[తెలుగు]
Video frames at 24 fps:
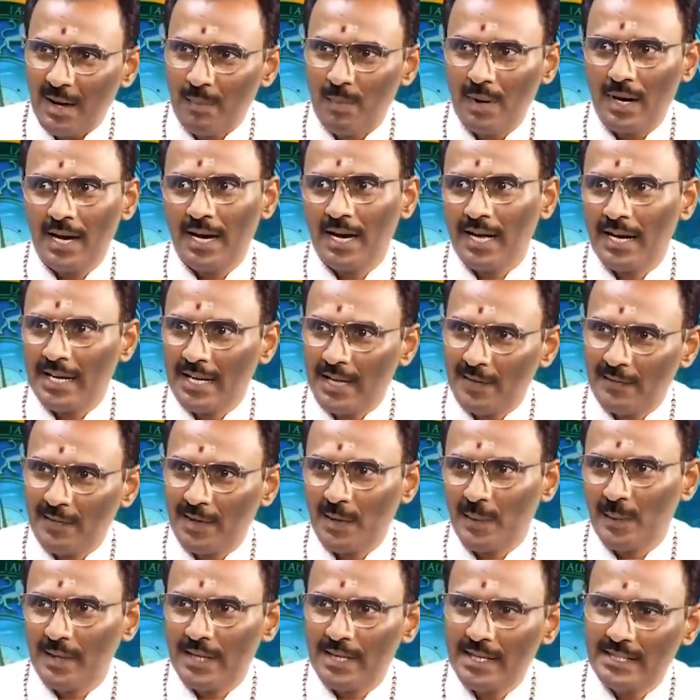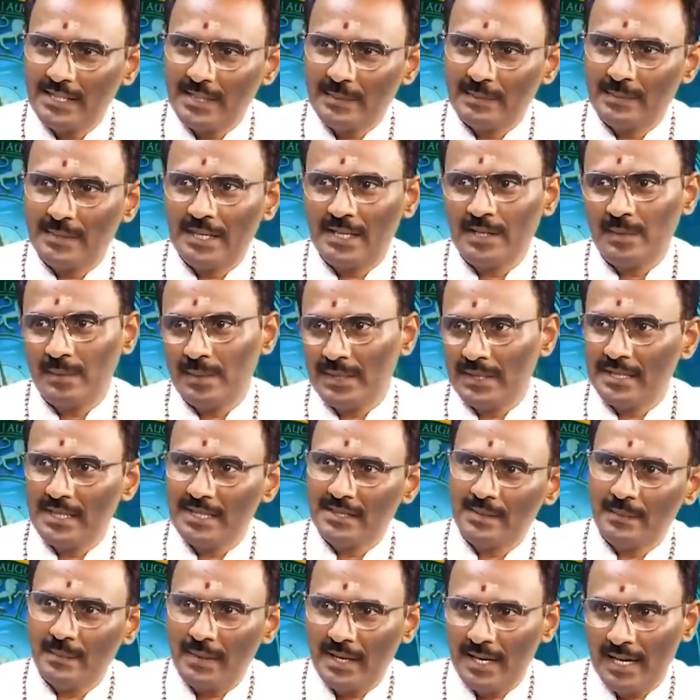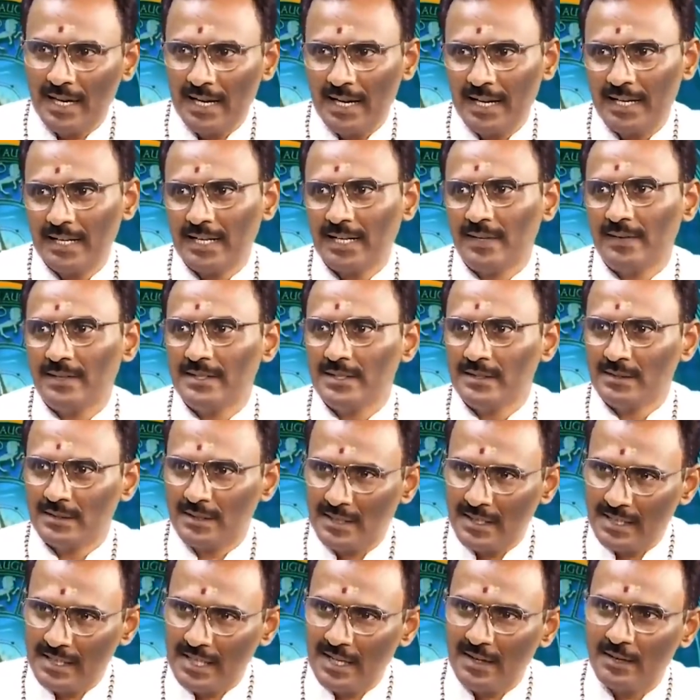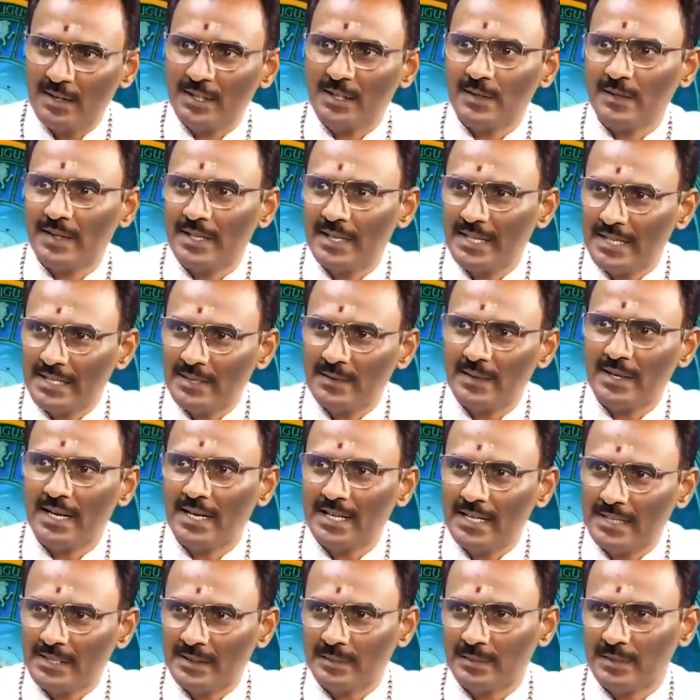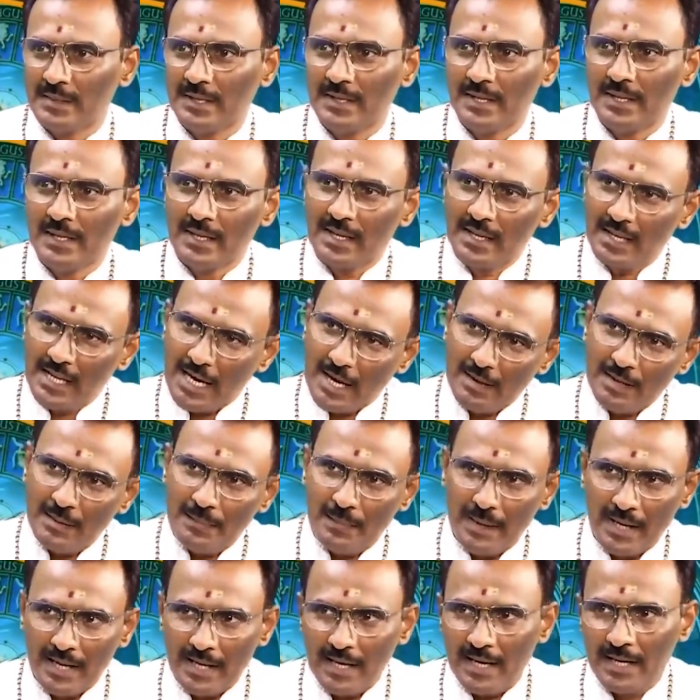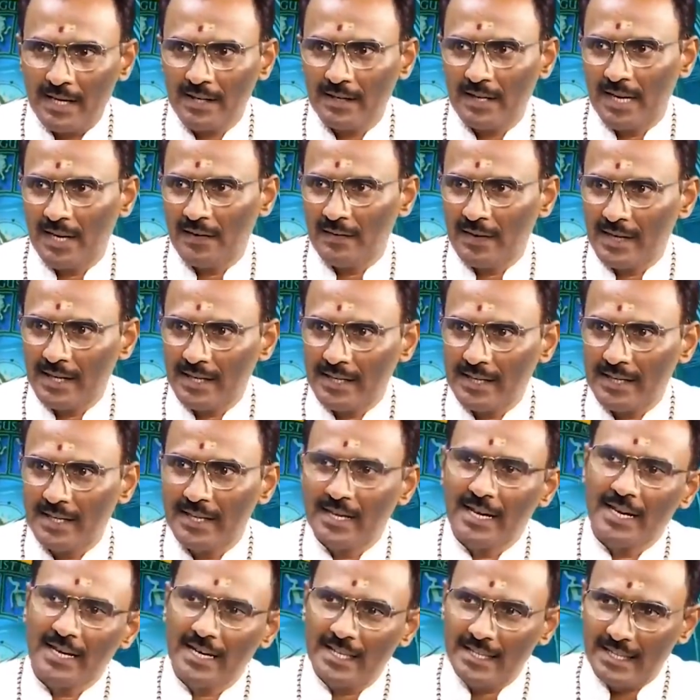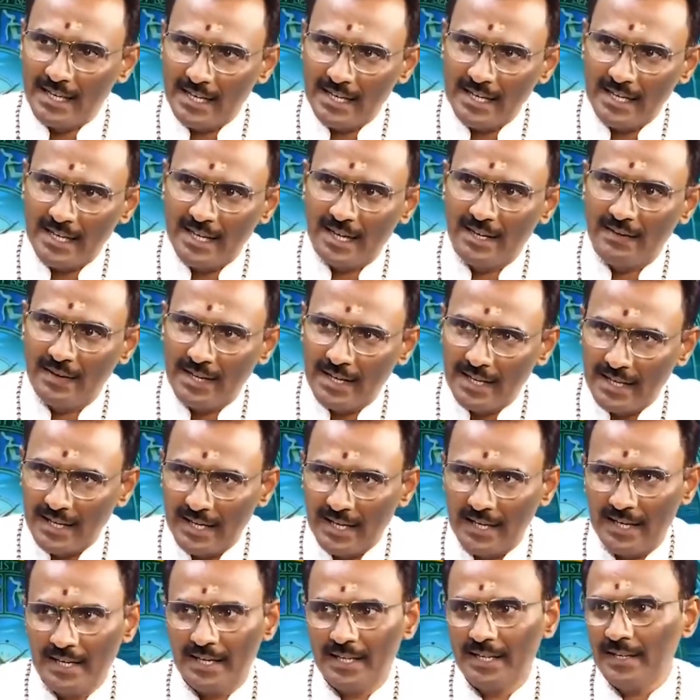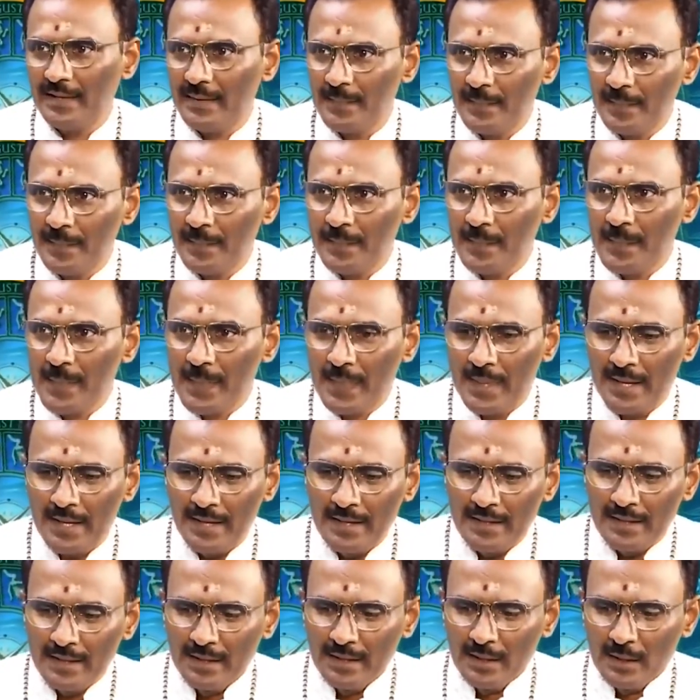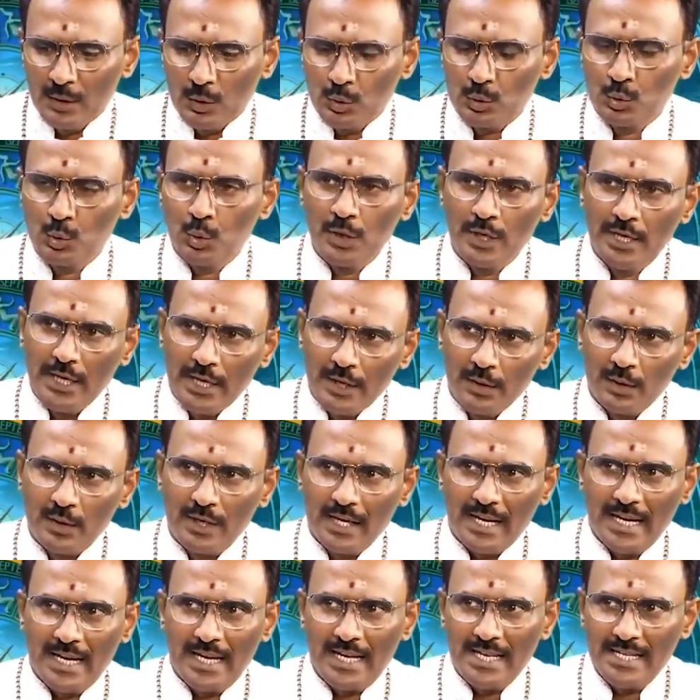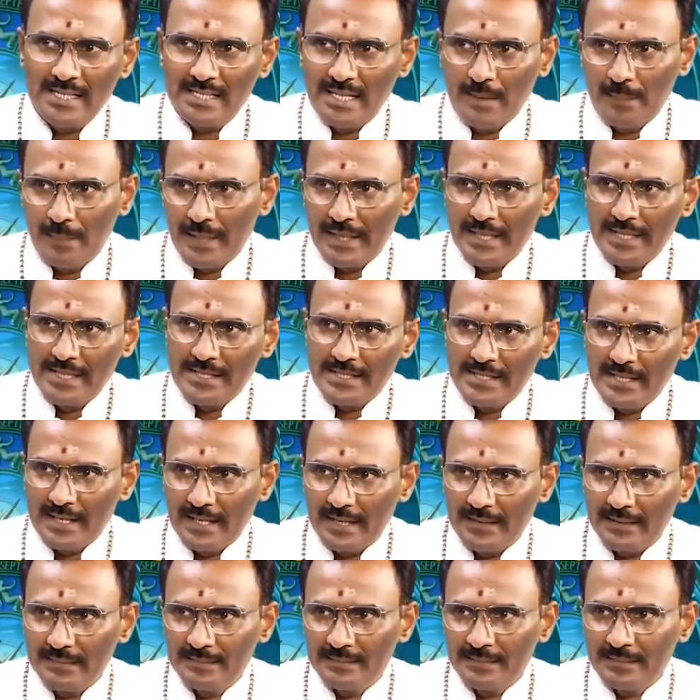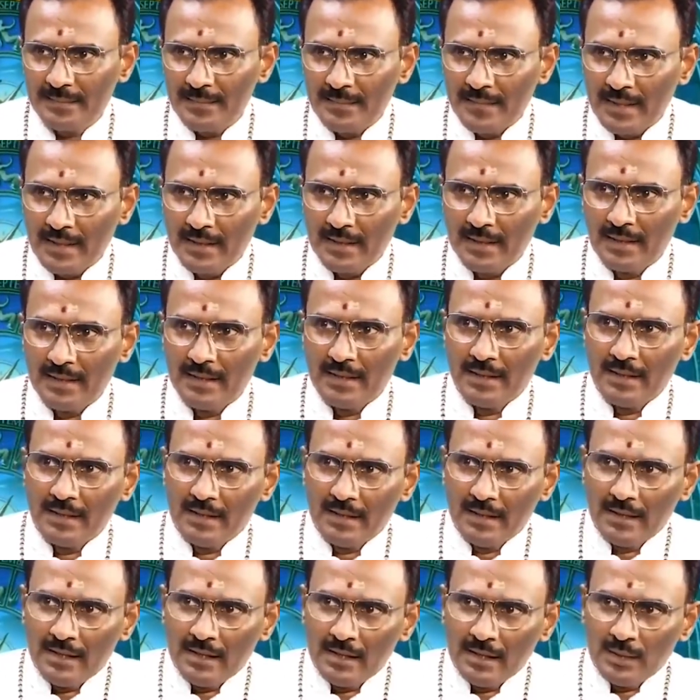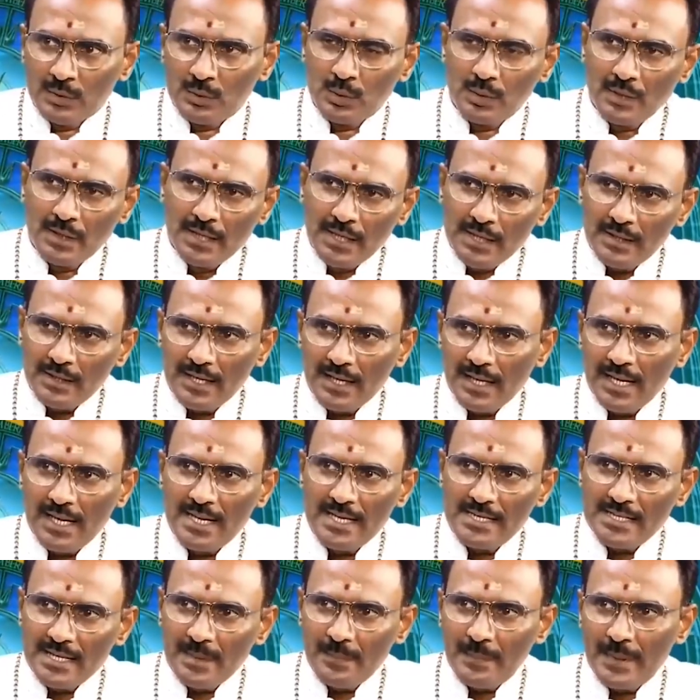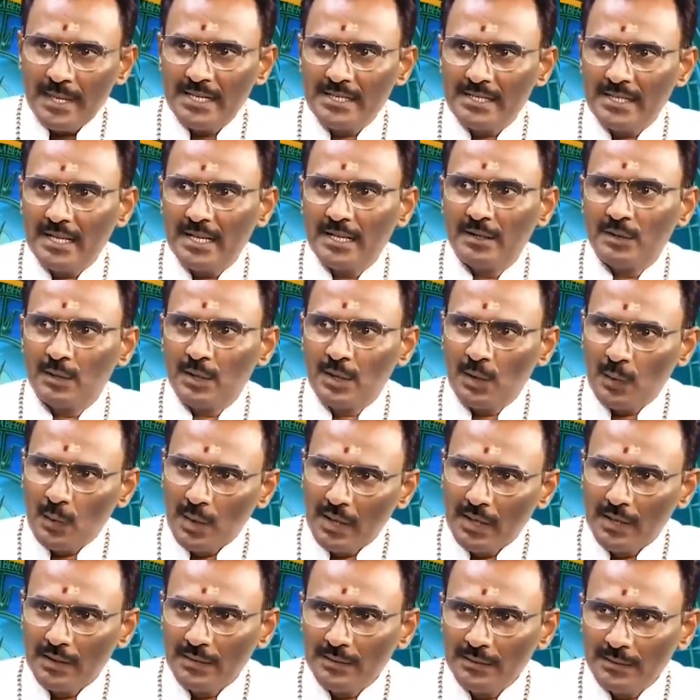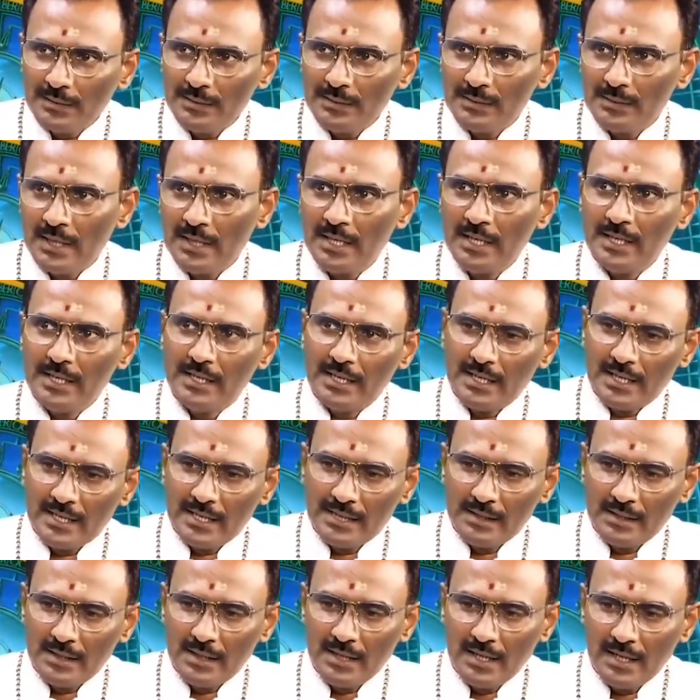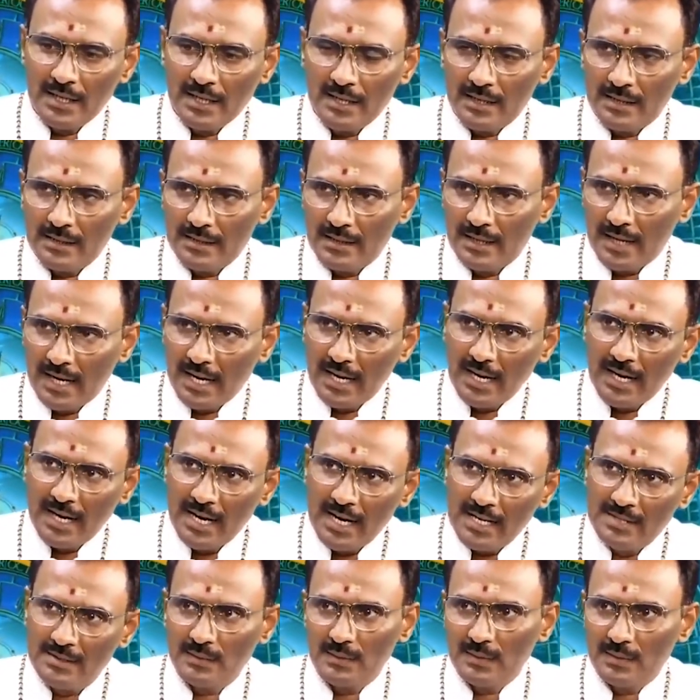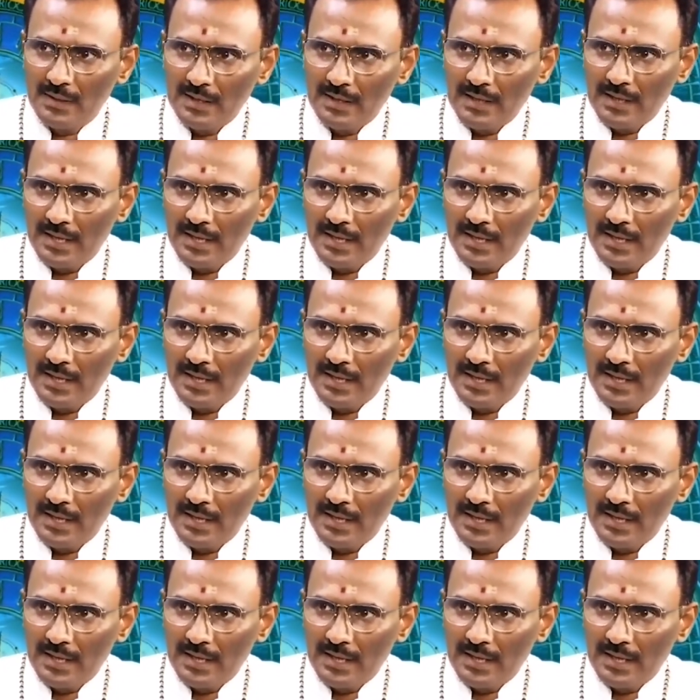ఆ బంగారు నిల్వలను బట్టే చెప్తారు ప్రతి దేశం బంగారాన్ని నిల్వ చేస్తుంది ధనవంతమైన దేశమా కాదో చెప్తారు కాబట్టి బంగారం కావాలి అంటే ధనం కావాలి అని అంటే సూర్యుడు అనుగ్రహాన్ని సంపాదించాలి సూర్యుడు అనుగ్రహాన్ని సంపాదించాలనుకున్న వాళ్ళు అంటే గ్రహరాజు